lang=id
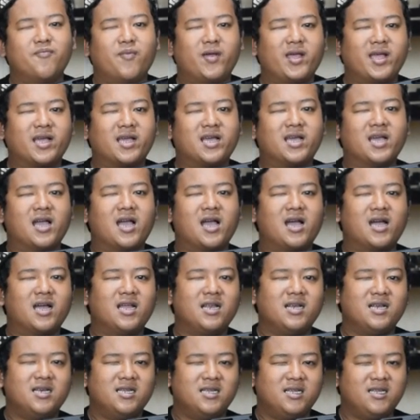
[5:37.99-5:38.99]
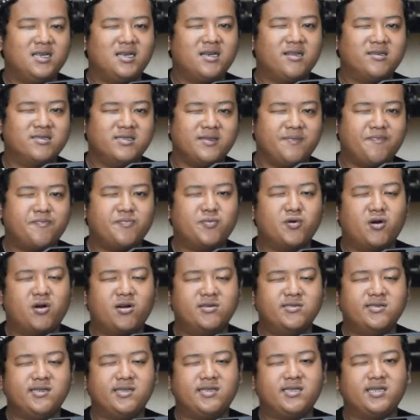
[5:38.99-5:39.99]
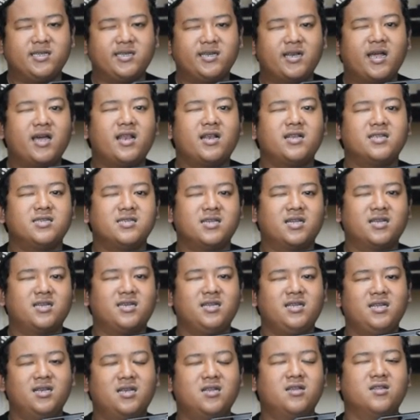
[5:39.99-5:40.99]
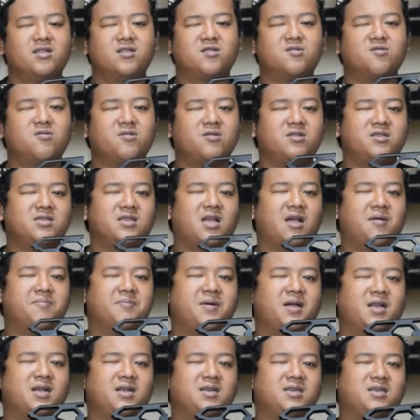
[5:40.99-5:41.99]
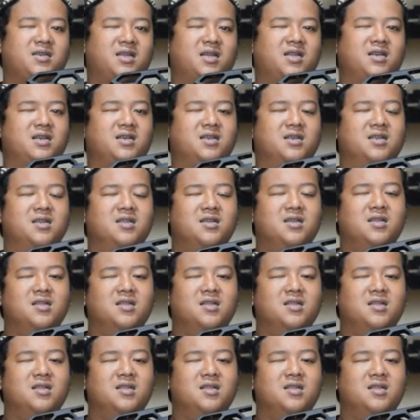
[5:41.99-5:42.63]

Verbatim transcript: pegangan hand grip original jadi lentur nyaman dan